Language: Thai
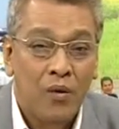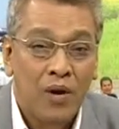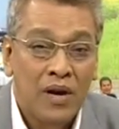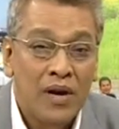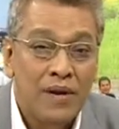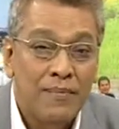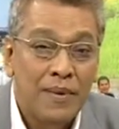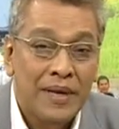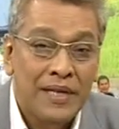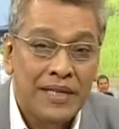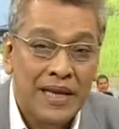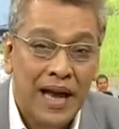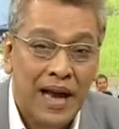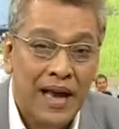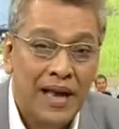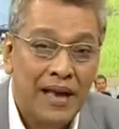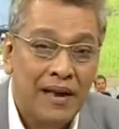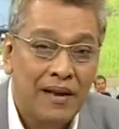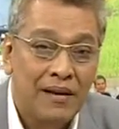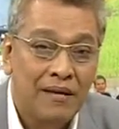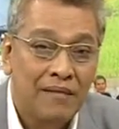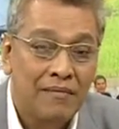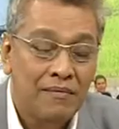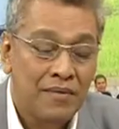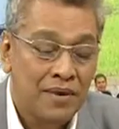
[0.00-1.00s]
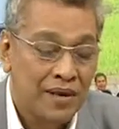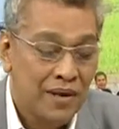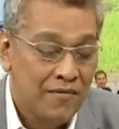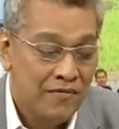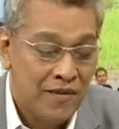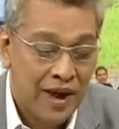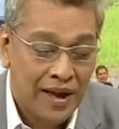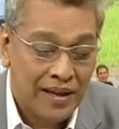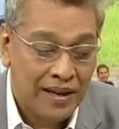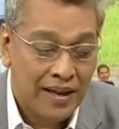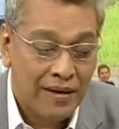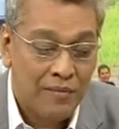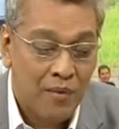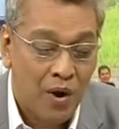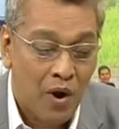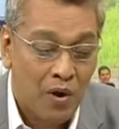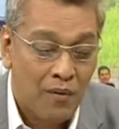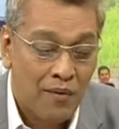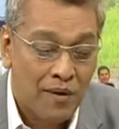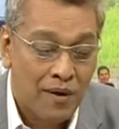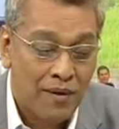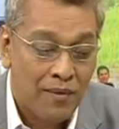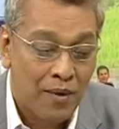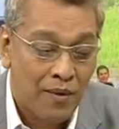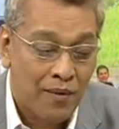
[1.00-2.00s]
ขึ้นไปใช้เมื่อกี้ฟังท่านบอก
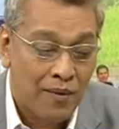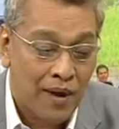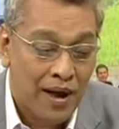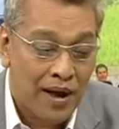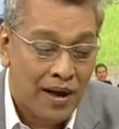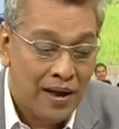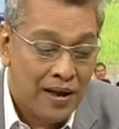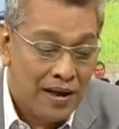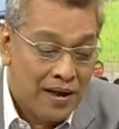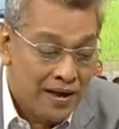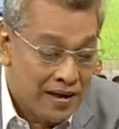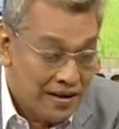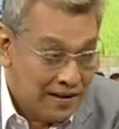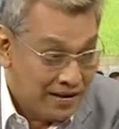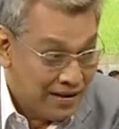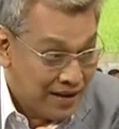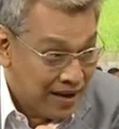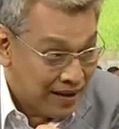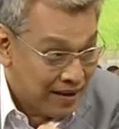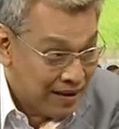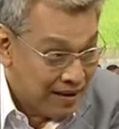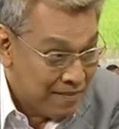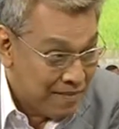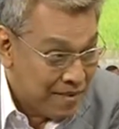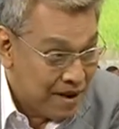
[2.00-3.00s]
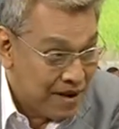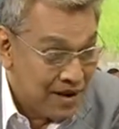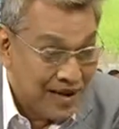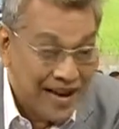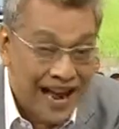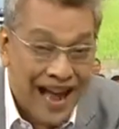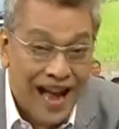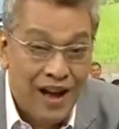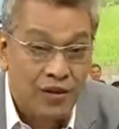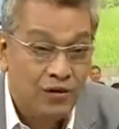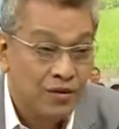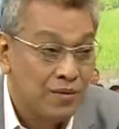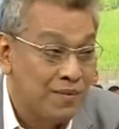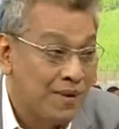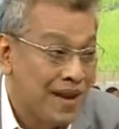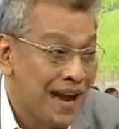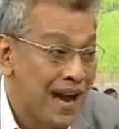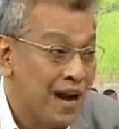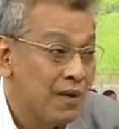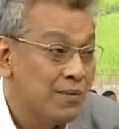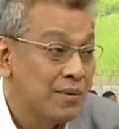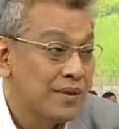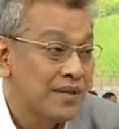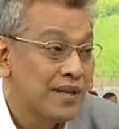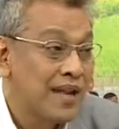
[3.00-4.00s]
ว่าจะบอกว่าอย่างในเมือง
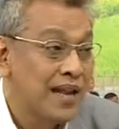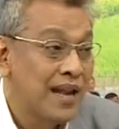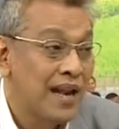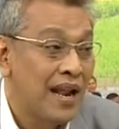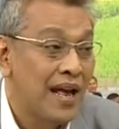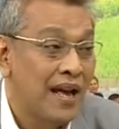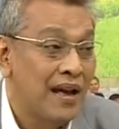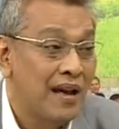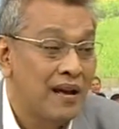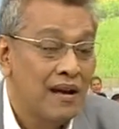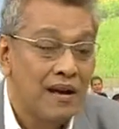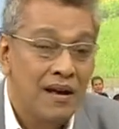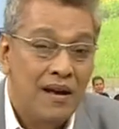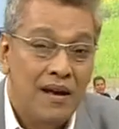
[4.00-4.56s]
99% แล้ว